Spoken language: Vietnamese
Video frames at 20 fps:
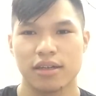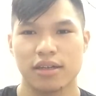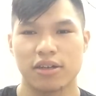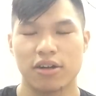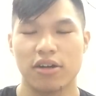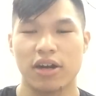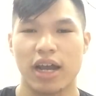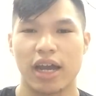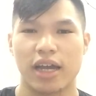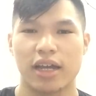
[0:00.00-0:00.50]

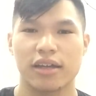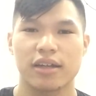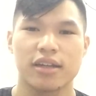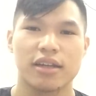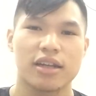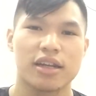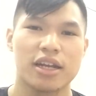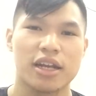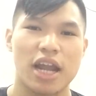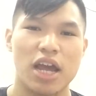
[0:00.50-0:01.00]
Rõ ràng
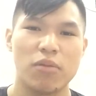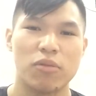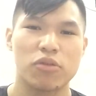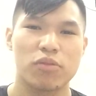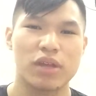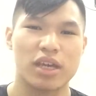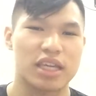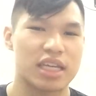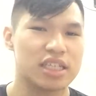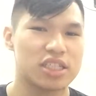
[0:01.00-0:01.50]
nếu mà chúng
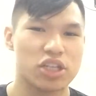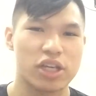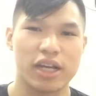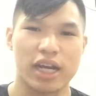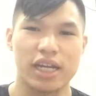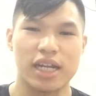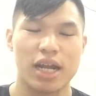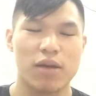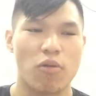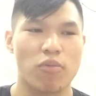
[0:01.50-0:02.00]
ta chỉ suy
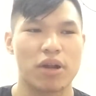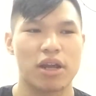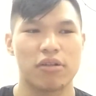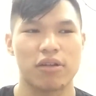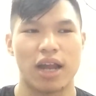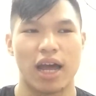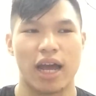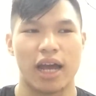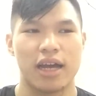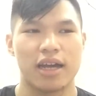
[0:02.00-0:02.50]
nghĩ theo một điều
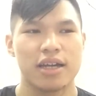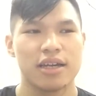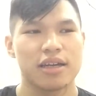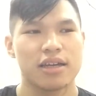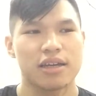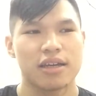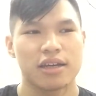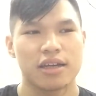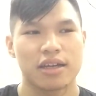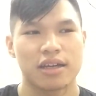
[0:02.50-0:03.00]
là
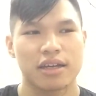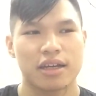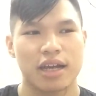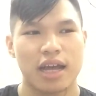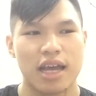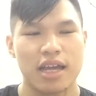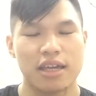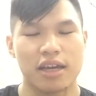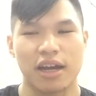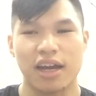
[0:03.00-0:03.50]

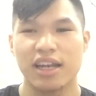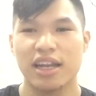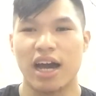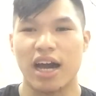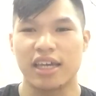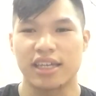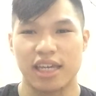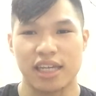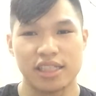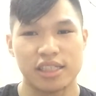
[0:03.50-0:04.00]
những cái
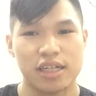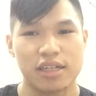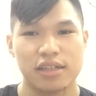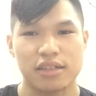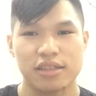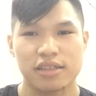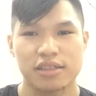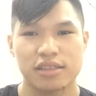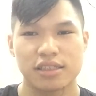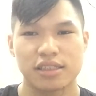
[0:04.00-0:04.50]
lời chỉ trích
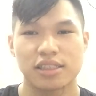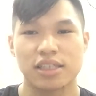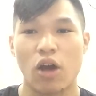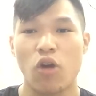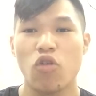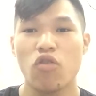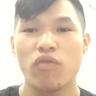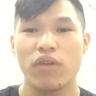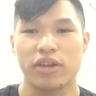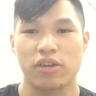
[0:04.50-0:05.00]

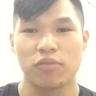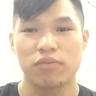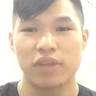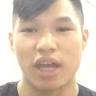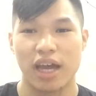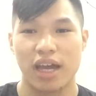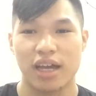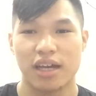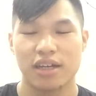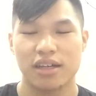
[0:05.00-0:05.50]
xấu về chúng
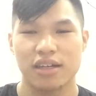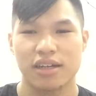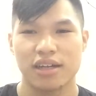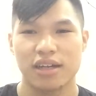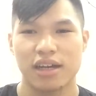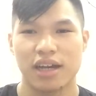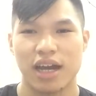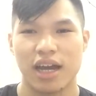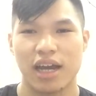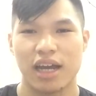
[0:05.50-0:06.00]
ta
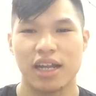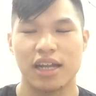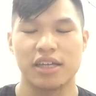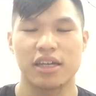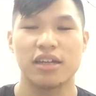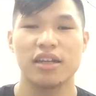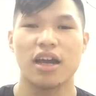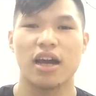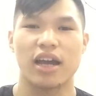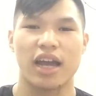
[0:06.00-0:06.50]
hay là
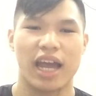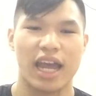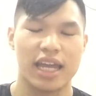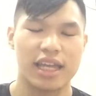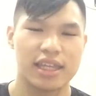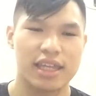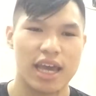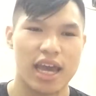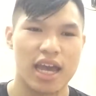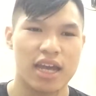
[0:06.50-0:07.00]
những lời
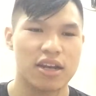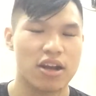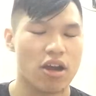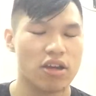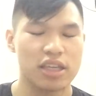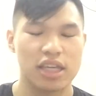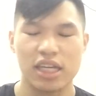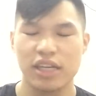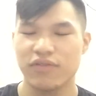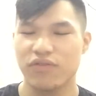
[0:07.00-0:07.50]
khen chê, nó
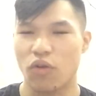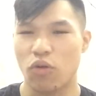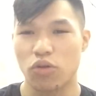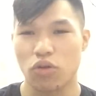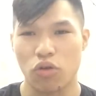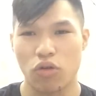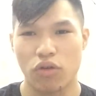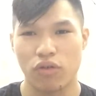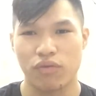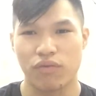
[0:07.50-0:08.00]
chỉ phụ
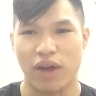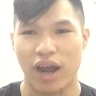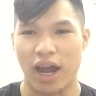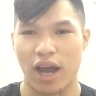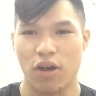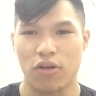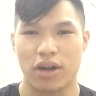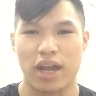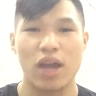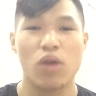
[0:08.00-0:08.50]
thuộc
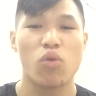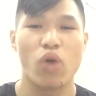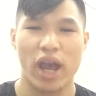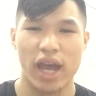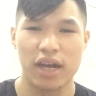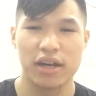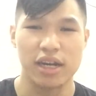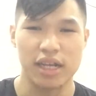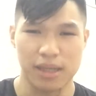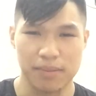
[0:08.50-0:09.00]
vào cái
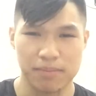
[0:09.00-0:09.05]
quan